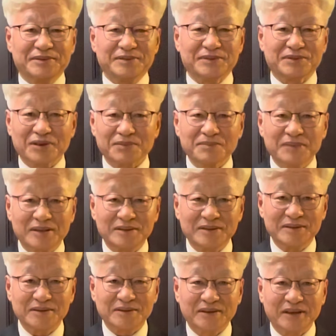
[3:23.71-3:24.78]

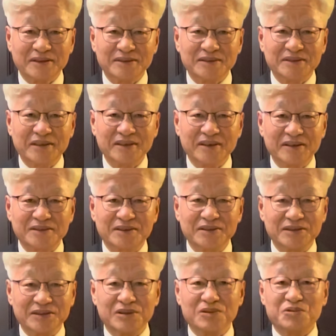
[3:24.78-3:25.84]
정말 제 인생에서
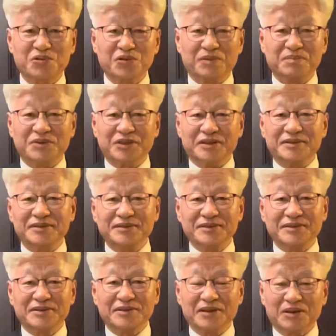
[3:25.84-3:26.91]
잊을 수 없는
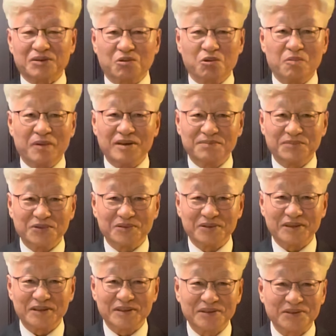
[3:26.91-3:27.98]
고마운
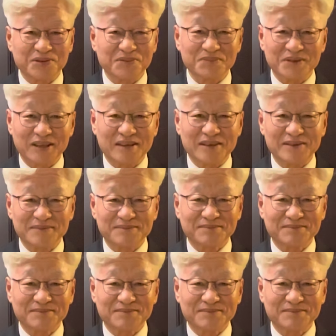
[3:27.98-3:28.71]
분들이 있습니다.